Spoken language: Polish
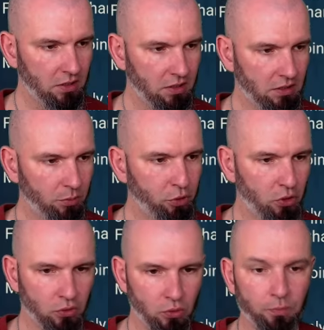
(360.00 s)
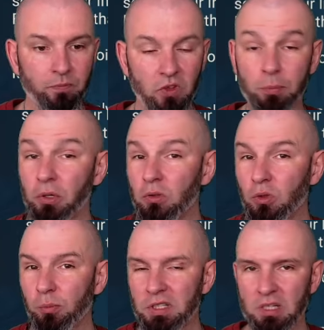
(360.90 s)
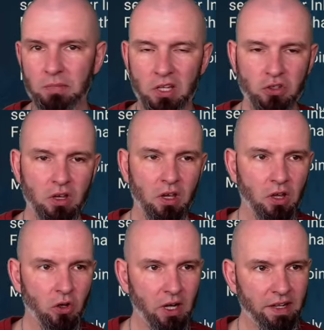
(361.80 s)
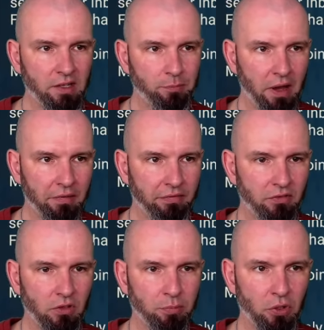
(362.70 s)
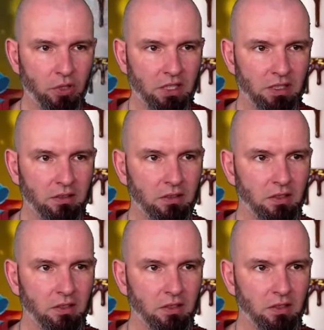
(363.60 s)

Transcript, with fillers: Do piątku. Do piątku będziemy mieć kolejny path, dopiero jeden